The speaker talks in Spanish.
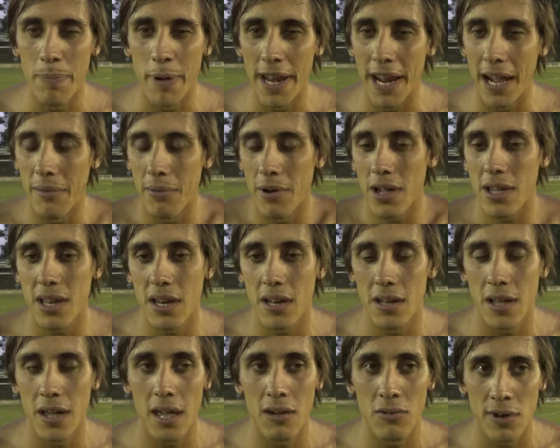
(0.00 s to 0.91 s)
esperaban porque
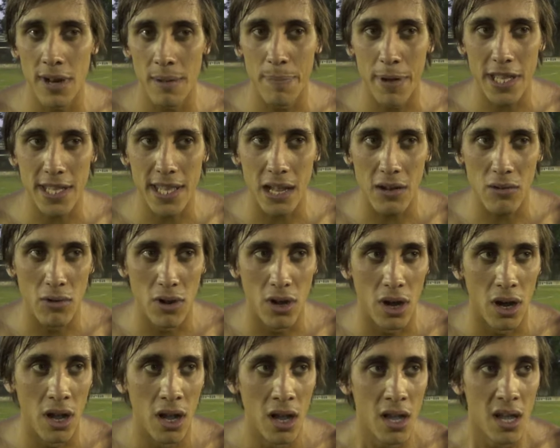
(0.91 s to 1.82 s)
creo que es un
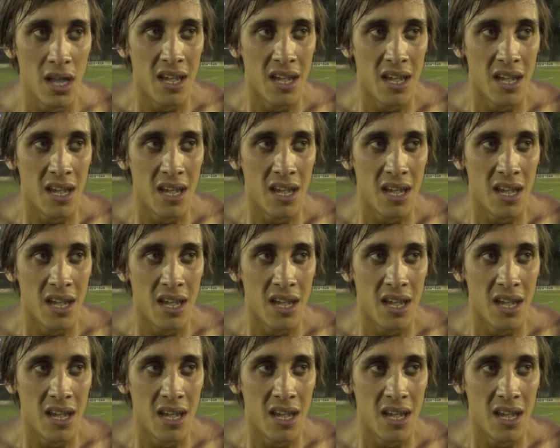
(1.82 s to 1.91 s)
espectáculo